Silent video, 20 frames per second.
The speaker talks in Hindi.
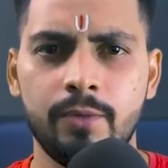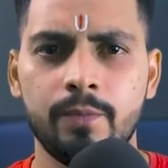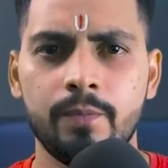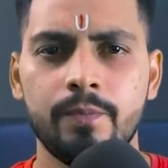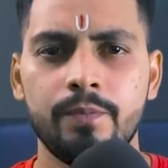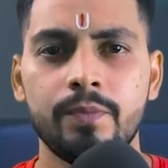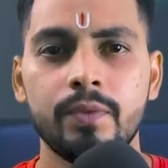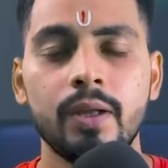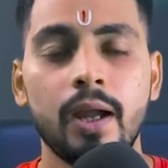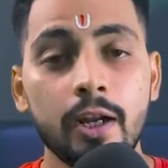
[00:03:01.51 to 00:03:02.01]
हो
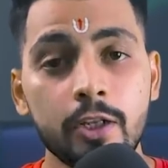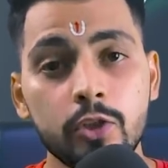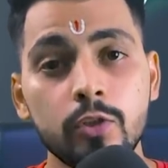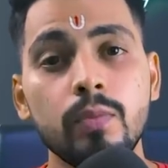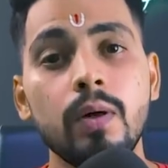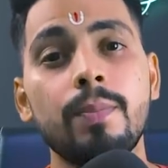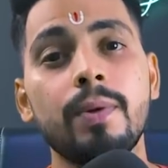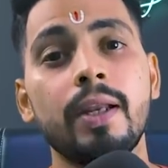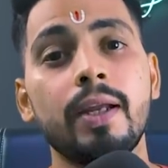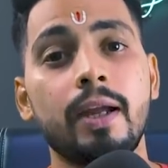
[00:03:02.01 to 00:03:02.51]
अरे तुम
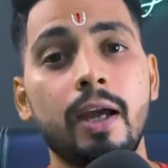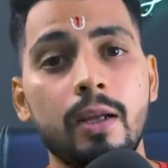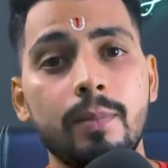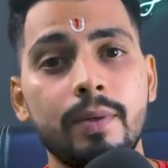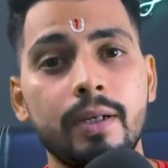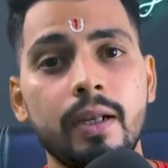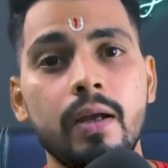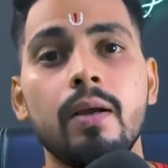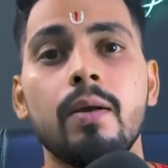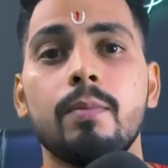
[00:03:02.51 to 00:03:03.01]
अपने घर
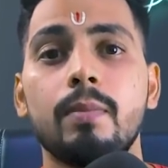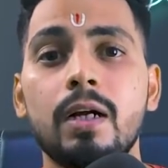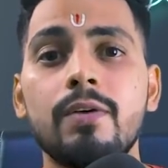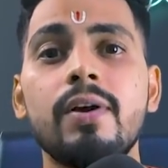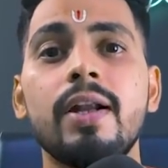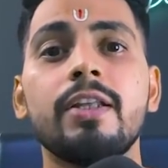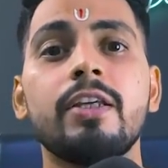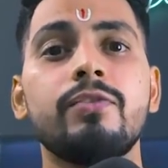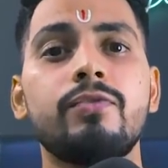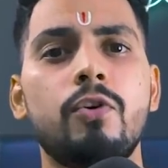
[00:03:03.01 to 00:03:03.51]
में ना
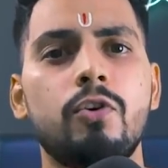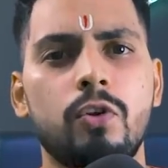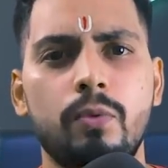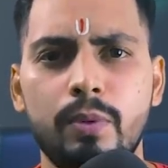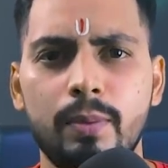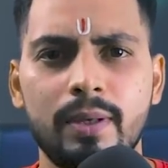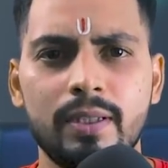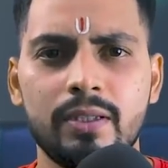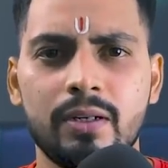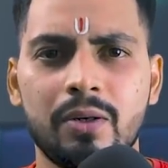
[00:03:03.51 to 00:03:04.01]
भगवान की फोटो
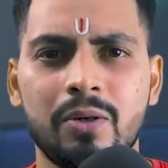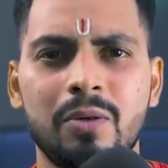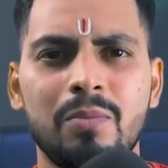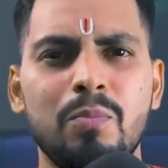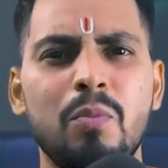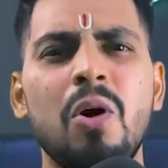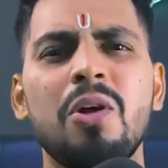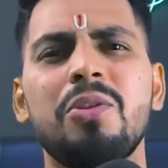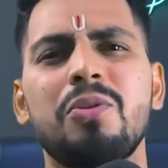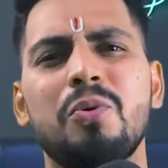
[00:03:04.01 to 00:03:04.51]
भी मत रखो
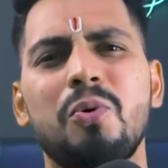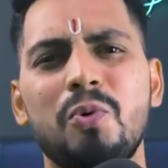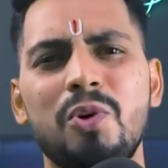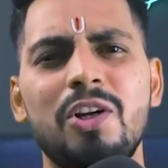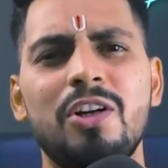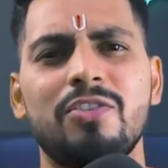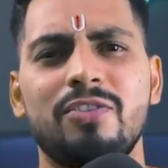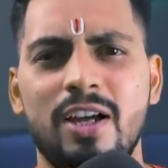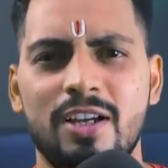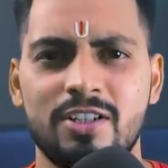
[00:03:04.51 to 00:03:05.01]
बहुत
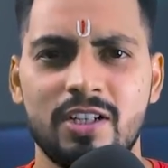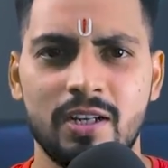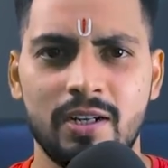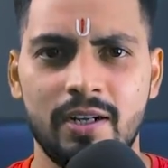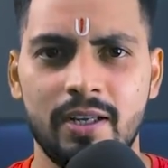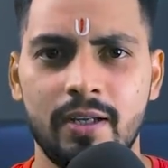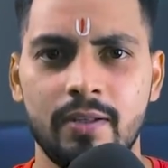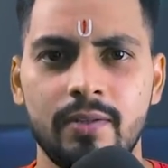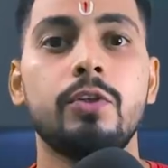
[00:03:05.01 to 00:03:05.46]
ओल्ड फैशन है